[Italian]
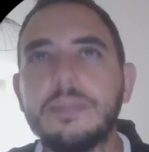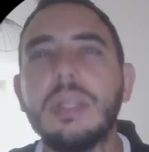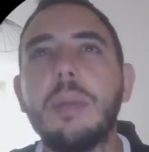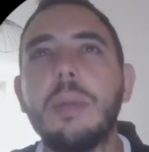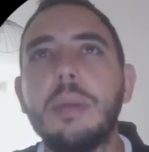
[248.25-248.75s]

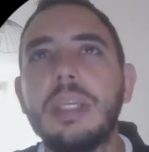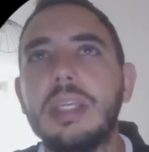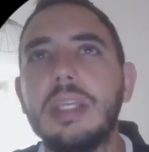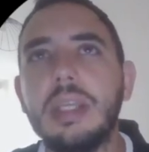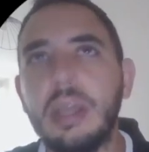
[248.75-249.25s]
La public
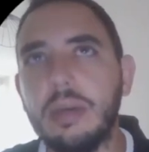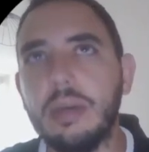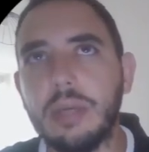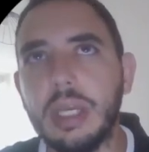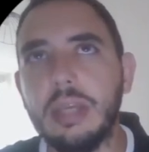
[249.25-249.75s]
key è
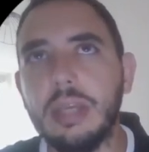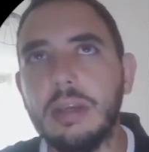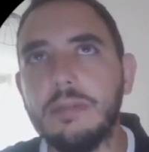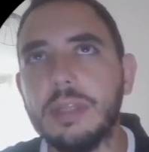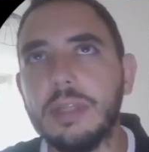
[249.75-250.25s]
ok,
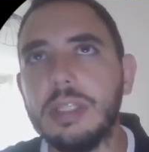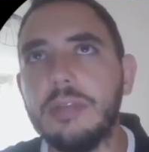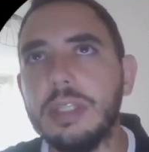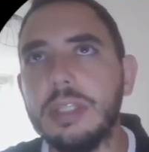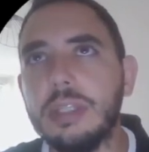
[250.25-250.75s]
infatti la
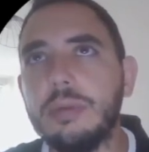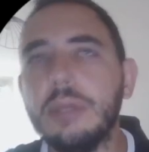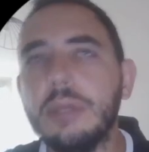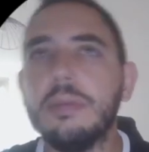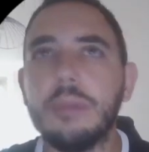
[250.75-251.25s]
vedete qui,